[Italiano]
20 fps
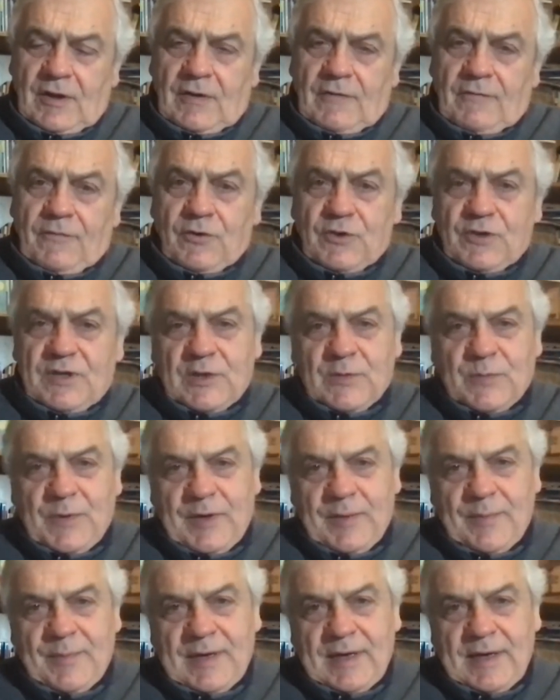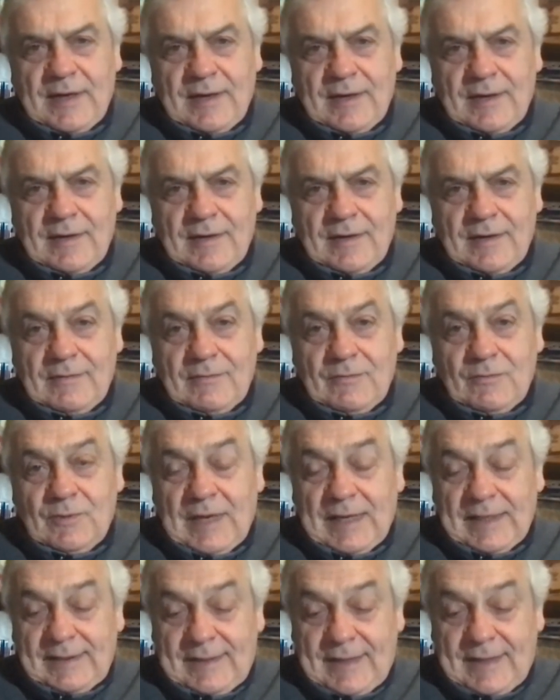Forse esprime
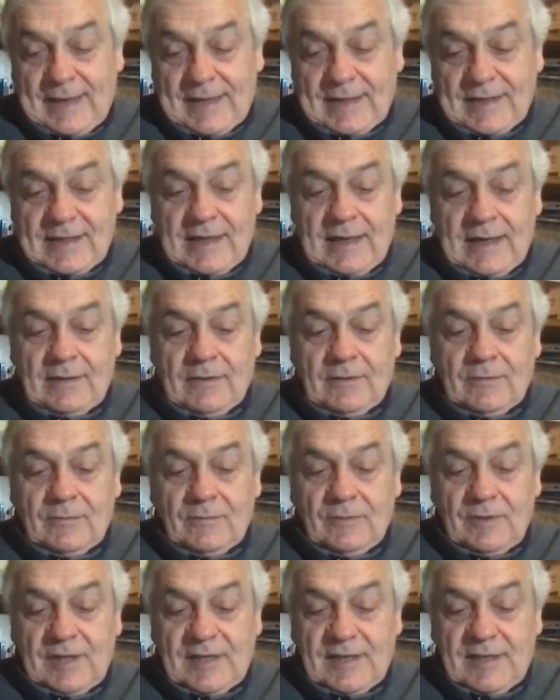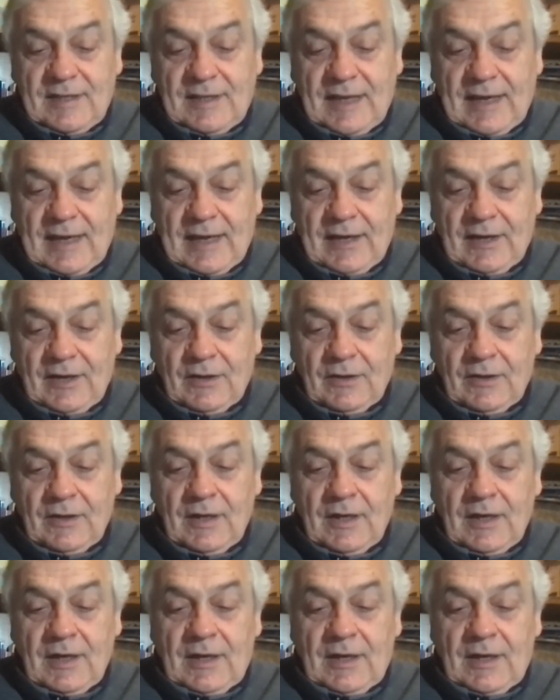un'attesa, un desiderio